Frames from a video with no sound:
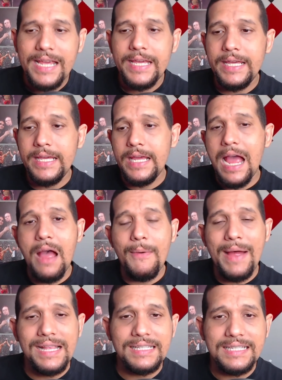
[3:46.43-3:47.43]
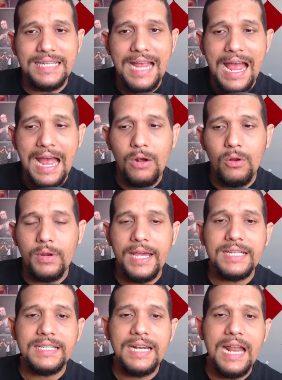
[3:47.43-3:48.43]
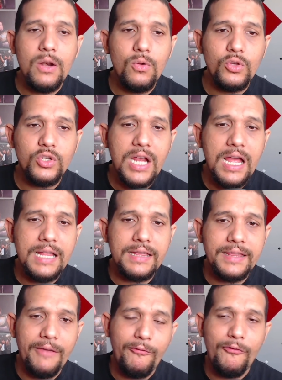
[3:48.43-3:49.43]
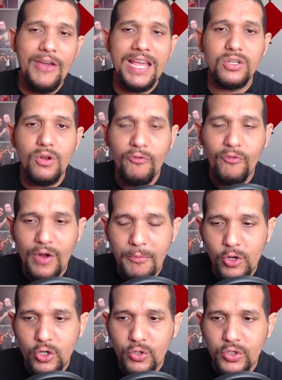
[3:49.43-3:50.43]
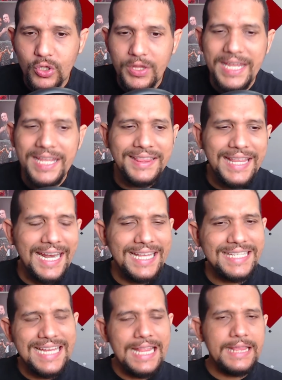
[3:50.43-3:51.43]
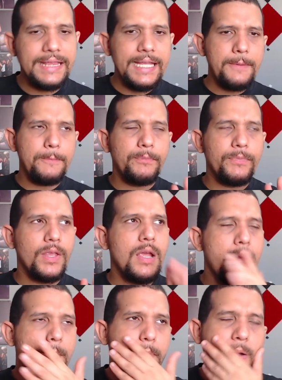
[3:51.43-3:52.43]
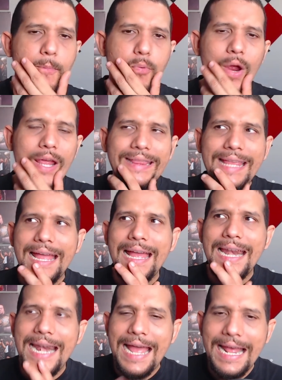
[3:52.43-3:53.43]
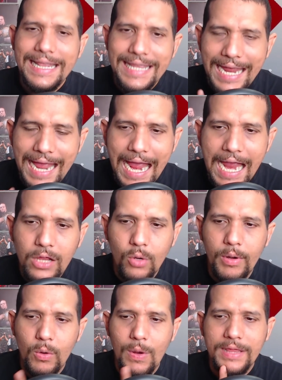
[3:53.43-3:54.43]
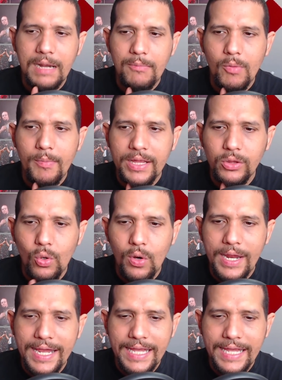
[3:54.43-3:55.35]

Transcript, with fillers: y avanza a lo que es la lucha de Face of Revolution. Interesante propuesta la de AEW hasta el momento en